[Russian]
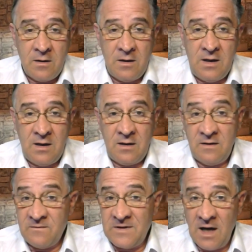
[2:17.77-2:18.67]

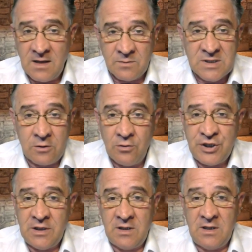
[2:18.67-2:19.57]
И в данном
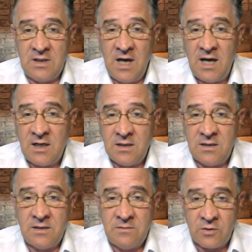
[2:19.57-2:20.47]
случае я,
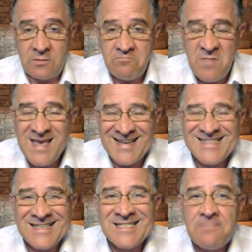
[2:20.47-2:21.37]
вот меня
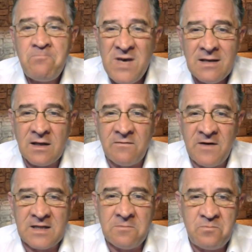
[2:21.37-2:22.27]
зацепило в
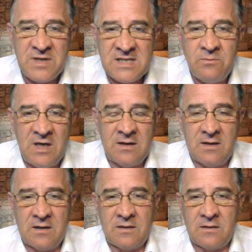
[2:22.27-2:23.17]
этом письме
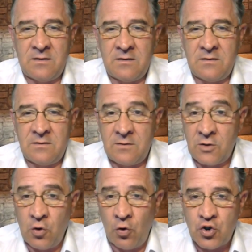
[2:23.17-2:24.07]
э,
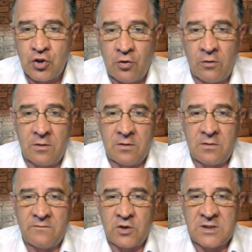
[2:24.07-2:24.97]
то,
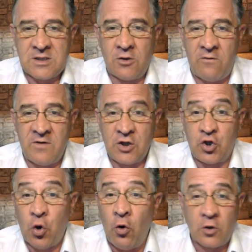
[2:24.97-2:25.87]
что вот слово
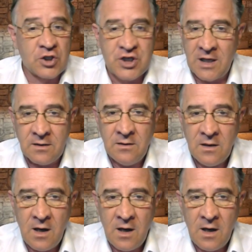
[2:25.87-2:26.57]
«должен»,